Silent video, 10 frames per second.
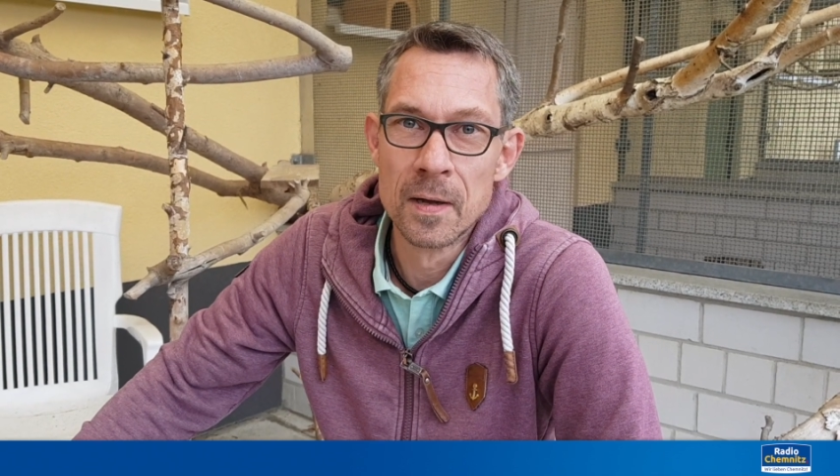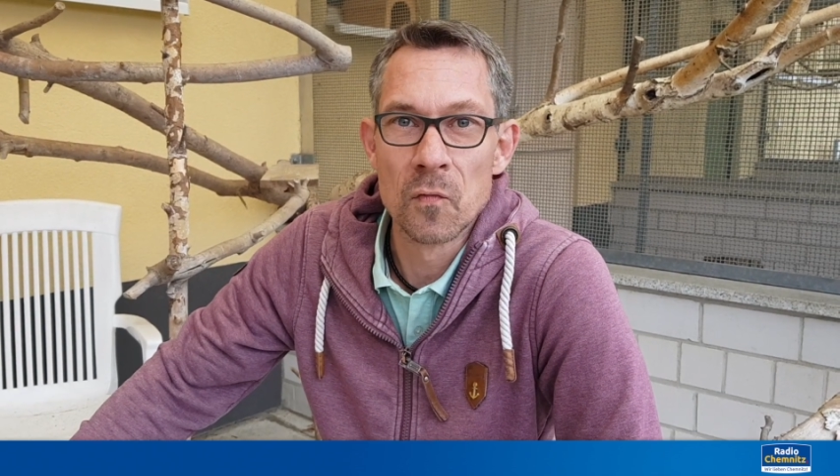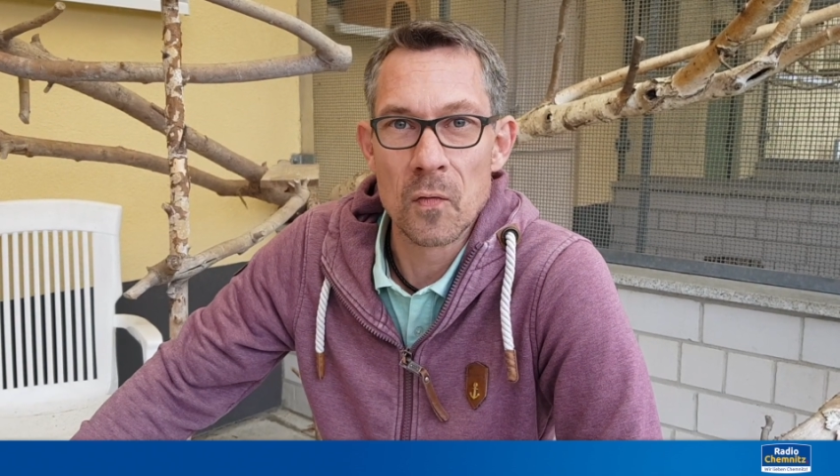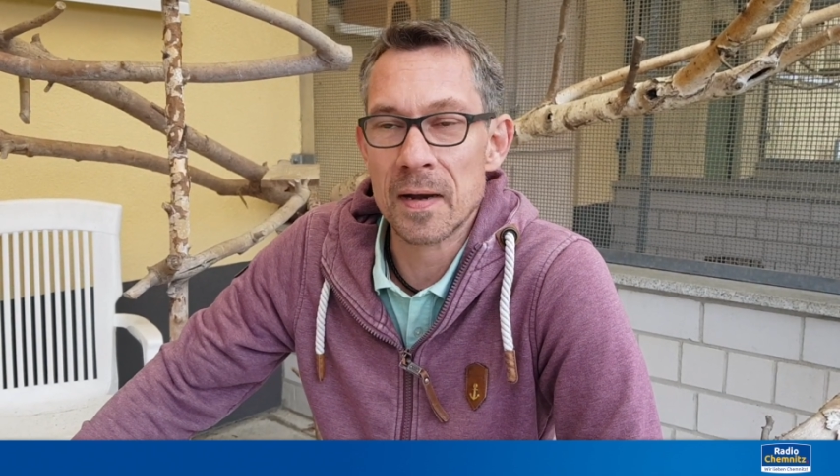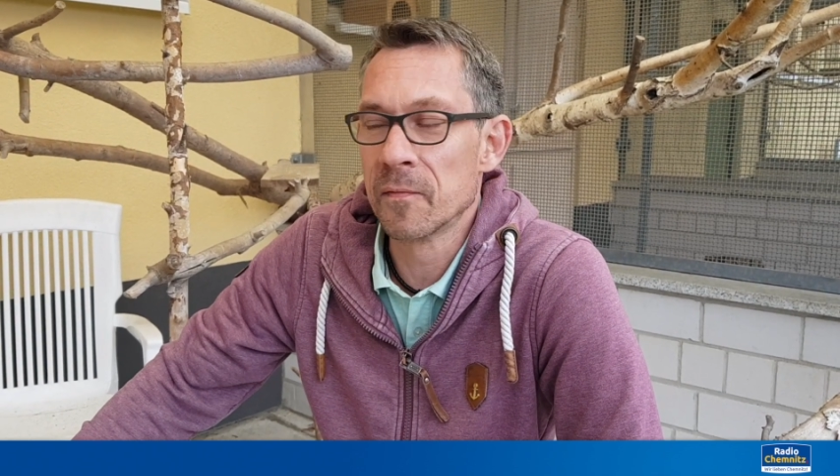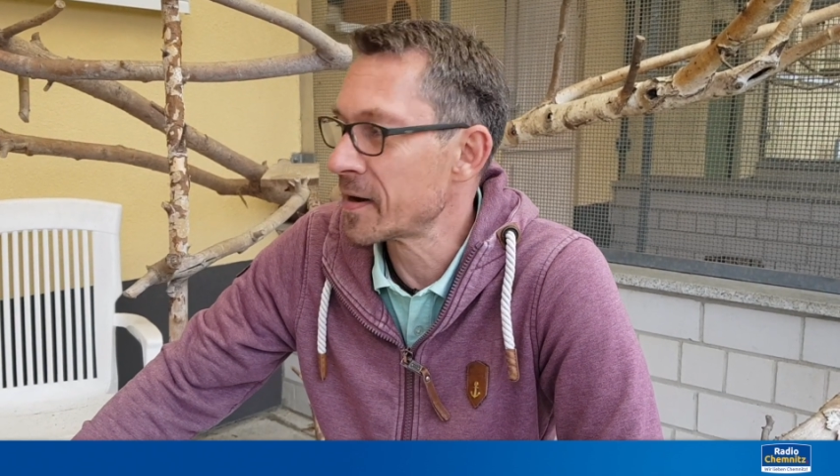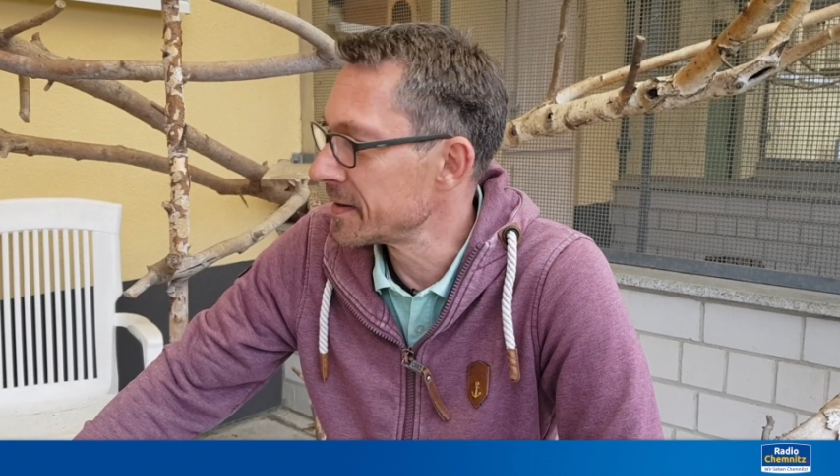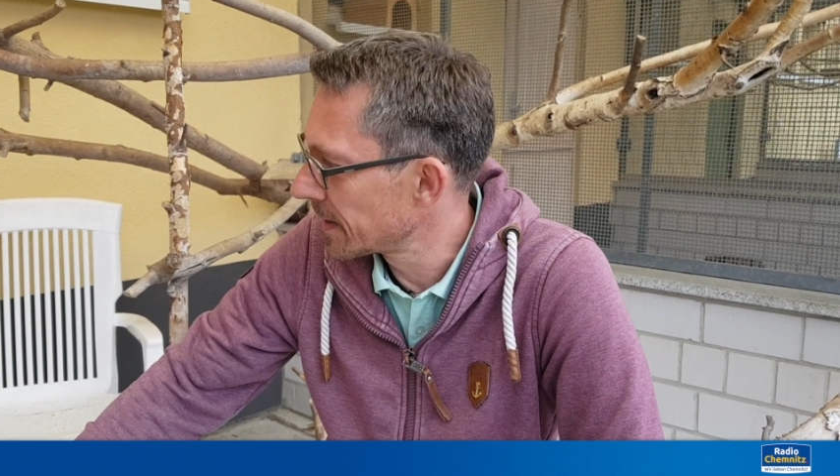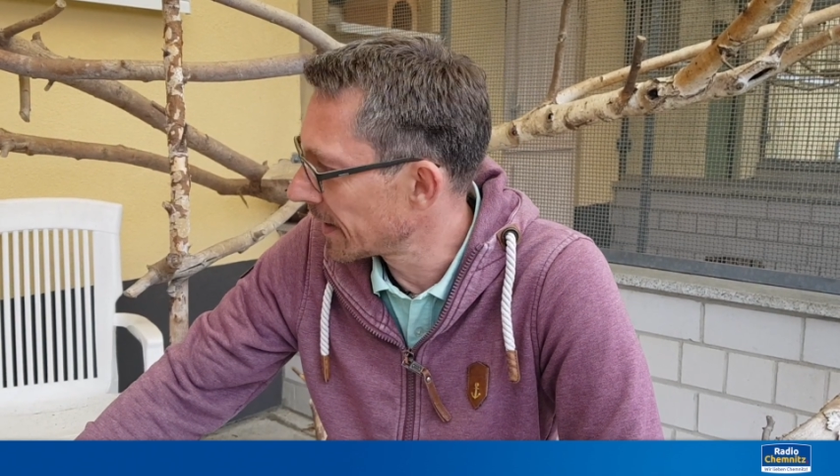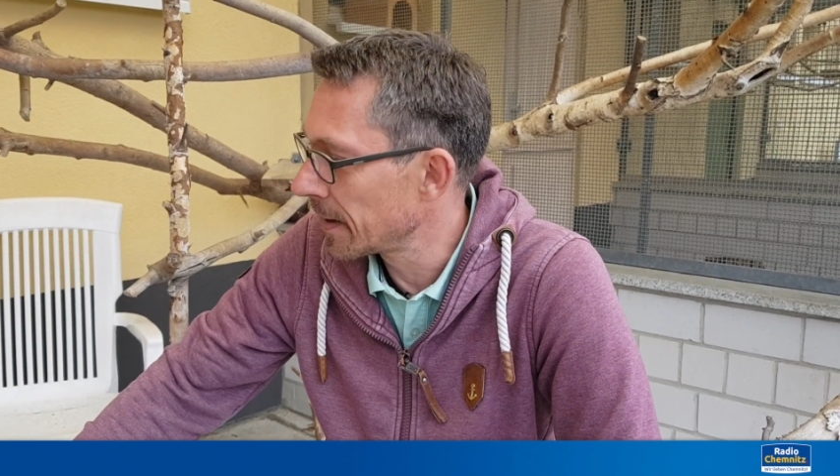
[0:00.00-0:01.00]
vor allem weil
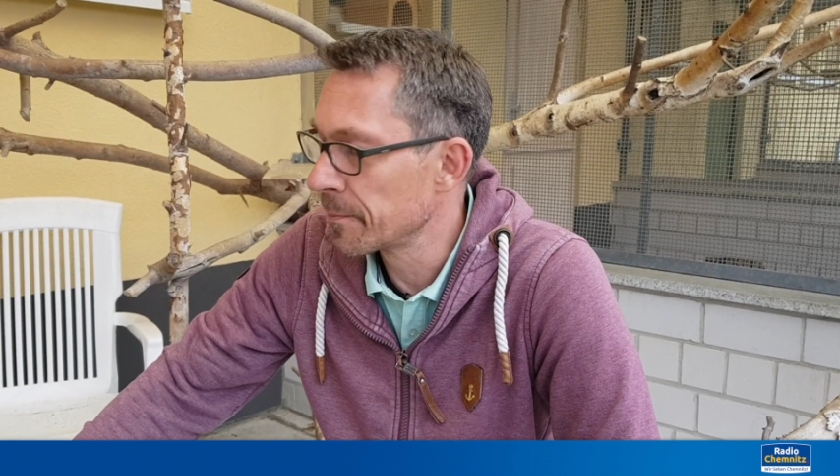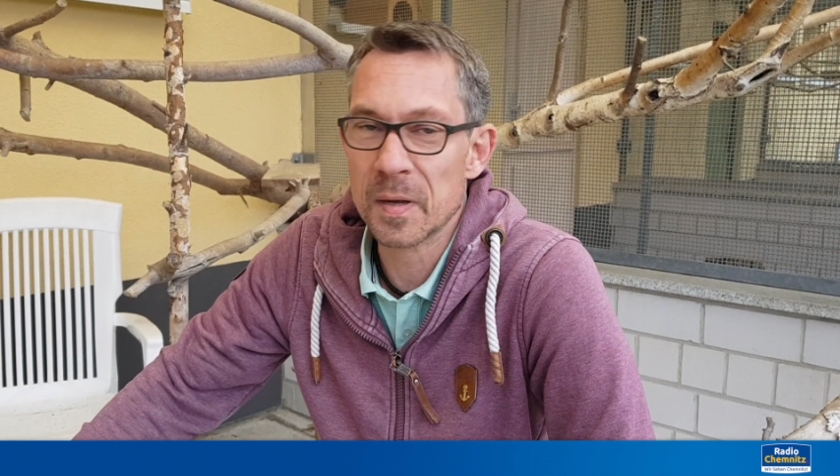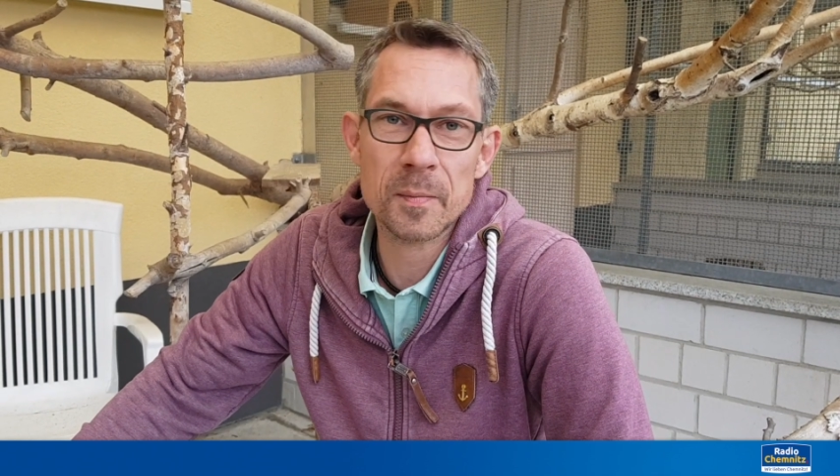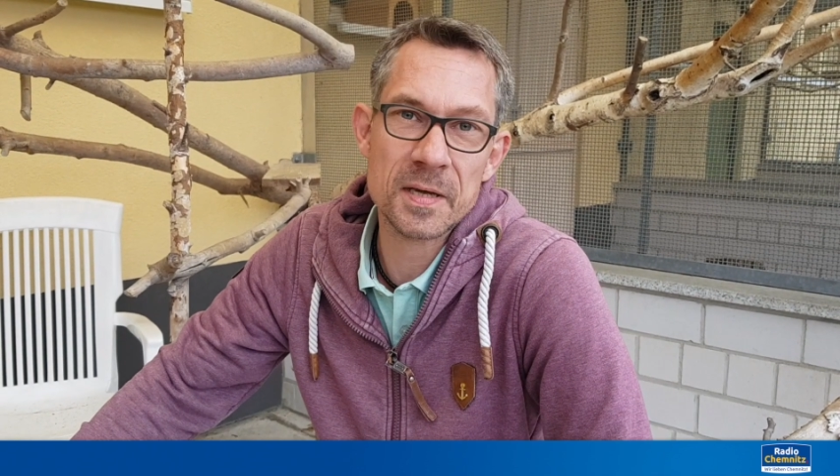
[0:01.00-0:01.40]
hier eben im